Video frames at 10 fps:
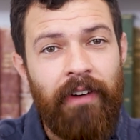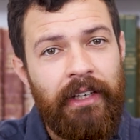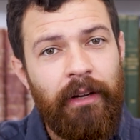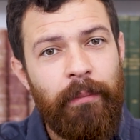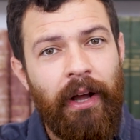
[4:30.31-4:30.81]

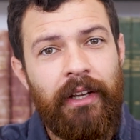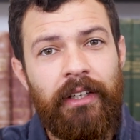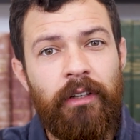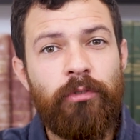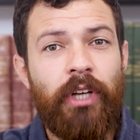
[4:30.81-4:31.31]
vale lembrar
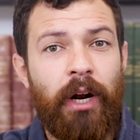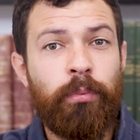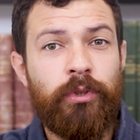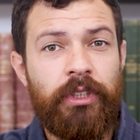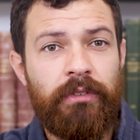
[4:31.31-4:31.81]
que não será
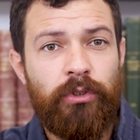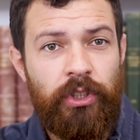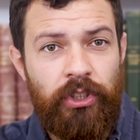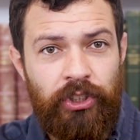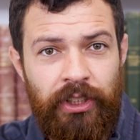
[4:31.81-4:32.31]
possível
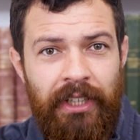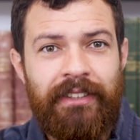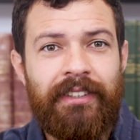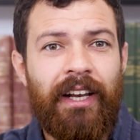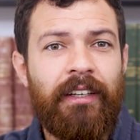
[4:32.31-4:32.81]
dirigir
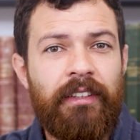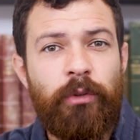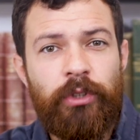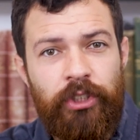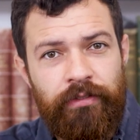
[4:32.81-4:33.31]
se ela
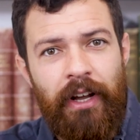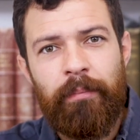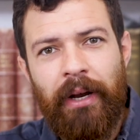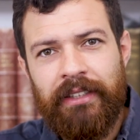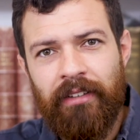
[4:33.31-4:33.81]
não
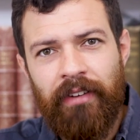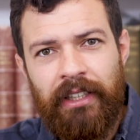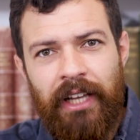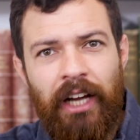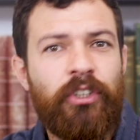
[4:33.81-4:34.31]
estiver mais na
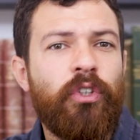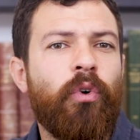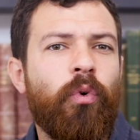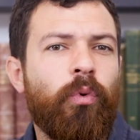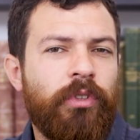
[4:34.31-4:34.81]
validade,
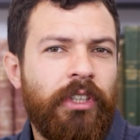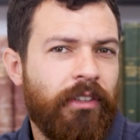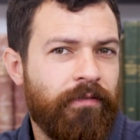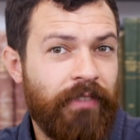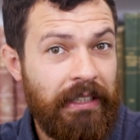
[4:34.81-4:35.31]
ou
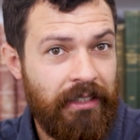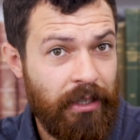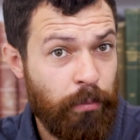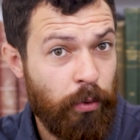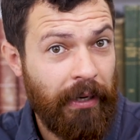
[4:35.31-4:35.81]
seja,
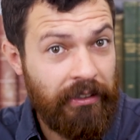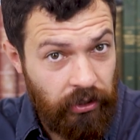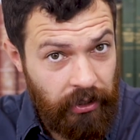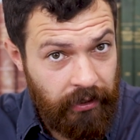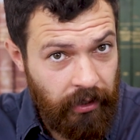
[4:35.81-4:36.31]
vencida por mais
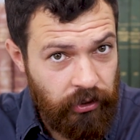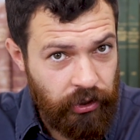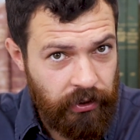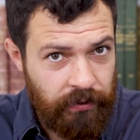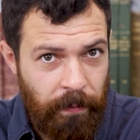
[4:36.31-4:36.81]
de 30
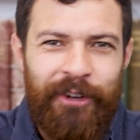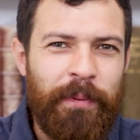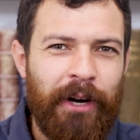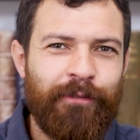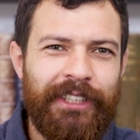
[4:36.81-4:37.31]
dias. Eu
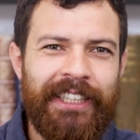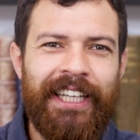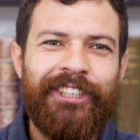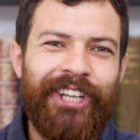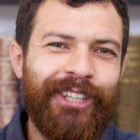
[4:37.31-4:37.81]
espero que você
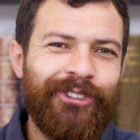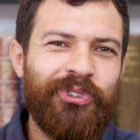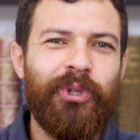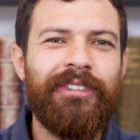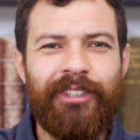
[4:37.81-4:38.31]
tenha
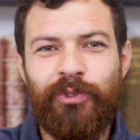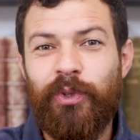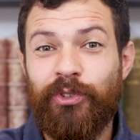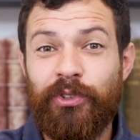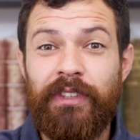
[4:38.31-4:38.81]
tirado todas as
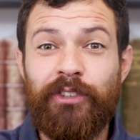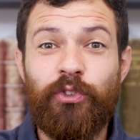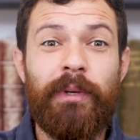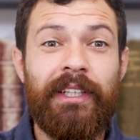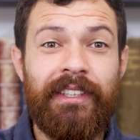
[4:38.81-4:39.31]
suas dúvidas
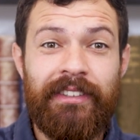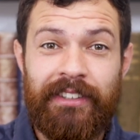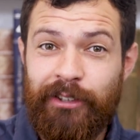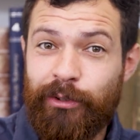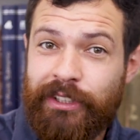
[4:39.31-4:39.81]
sobre a
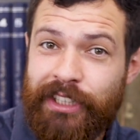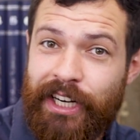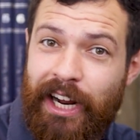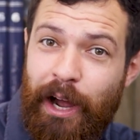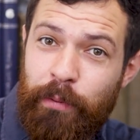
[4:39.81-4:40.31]
transição da
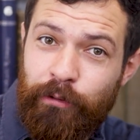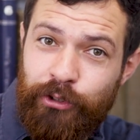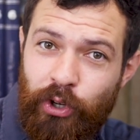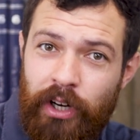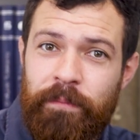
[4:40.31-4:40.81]
CNH
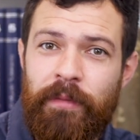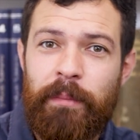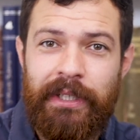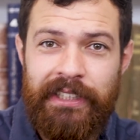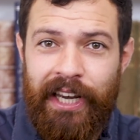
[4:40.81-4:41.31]
provisória
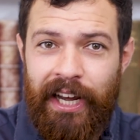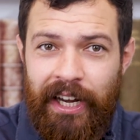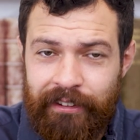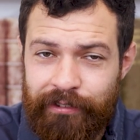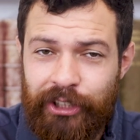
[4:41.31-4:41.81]
para a
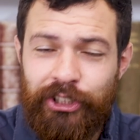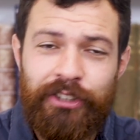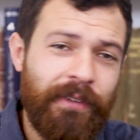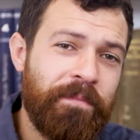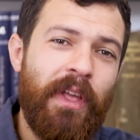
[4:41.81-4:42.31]
CNH
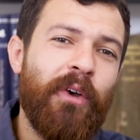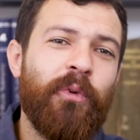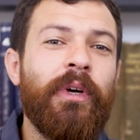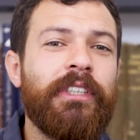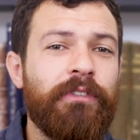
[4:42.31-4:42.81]
definitiva
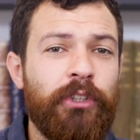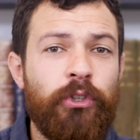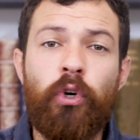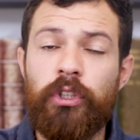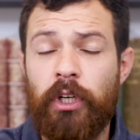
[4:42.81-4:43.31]
com esse
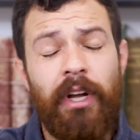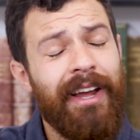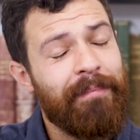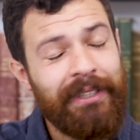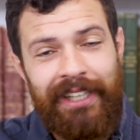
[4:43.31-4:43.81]
vídeo de hoje.
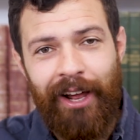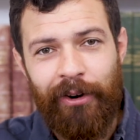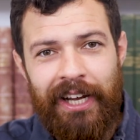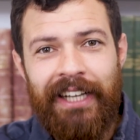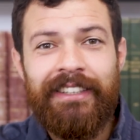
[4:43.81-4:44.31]
Mas
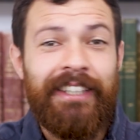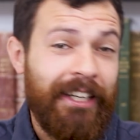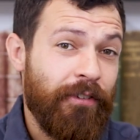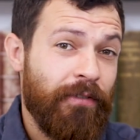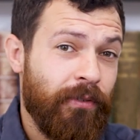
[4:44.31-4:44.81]
claro, se,
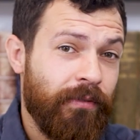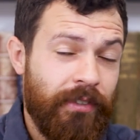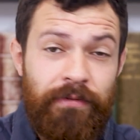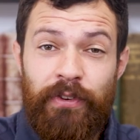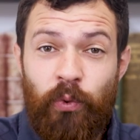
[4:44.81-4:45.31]
tive,
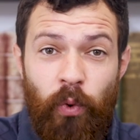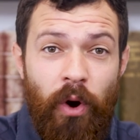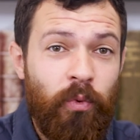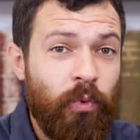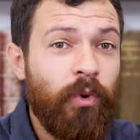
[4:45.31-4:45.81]
se ficou
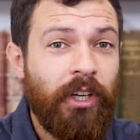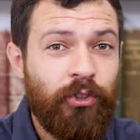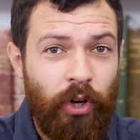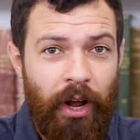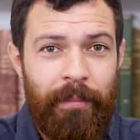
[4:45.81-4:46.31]
algum
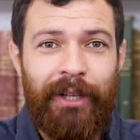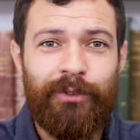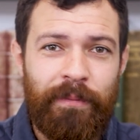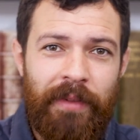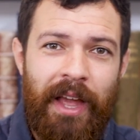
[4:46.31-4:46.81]

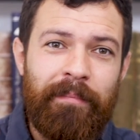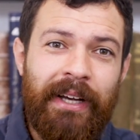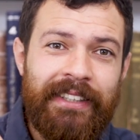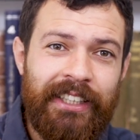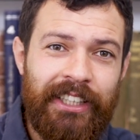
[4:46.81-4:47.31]
questionamento,
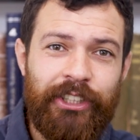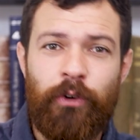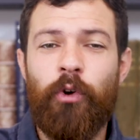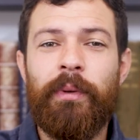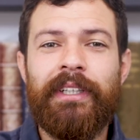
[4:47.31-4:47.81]
basta
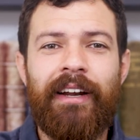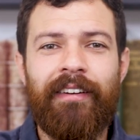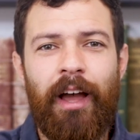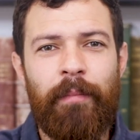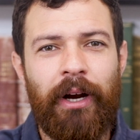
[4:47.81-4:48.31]
deixar um
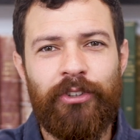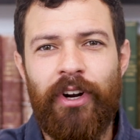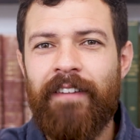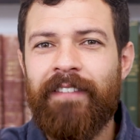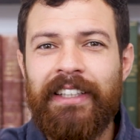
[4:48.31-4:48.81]
comentário aqui abaixo.
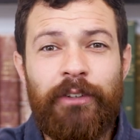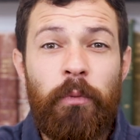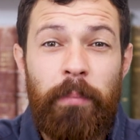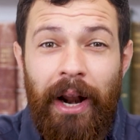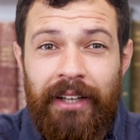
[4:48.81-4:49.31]
Vai ser
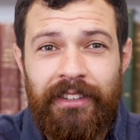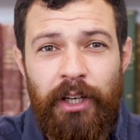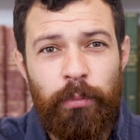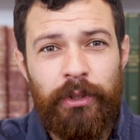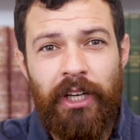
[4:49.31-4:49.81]
um
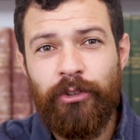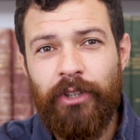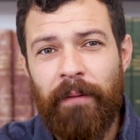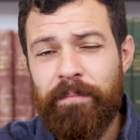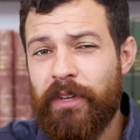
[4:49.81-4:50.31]
prazer poder
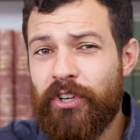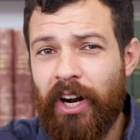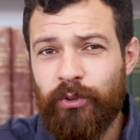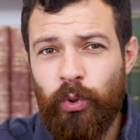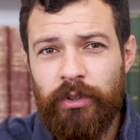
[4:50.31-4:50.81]
ajudar e
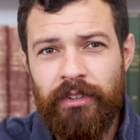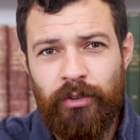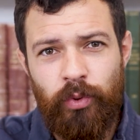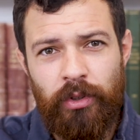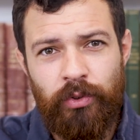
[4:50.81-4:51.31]
tirar todas
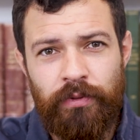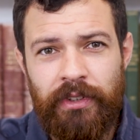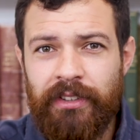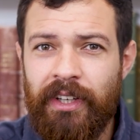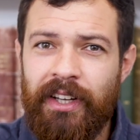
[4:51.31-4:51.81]
as suas
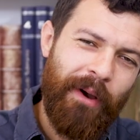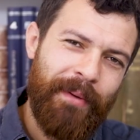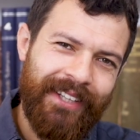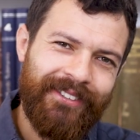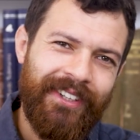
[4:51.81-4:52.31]
dúvidas. Um
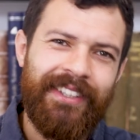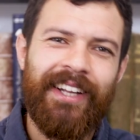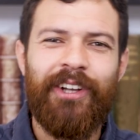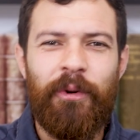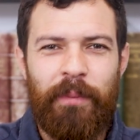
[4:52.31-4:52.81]
abraço
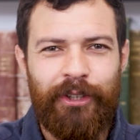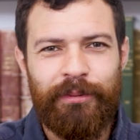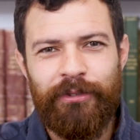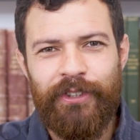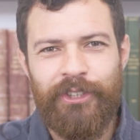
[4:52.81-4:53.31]
e até o próximo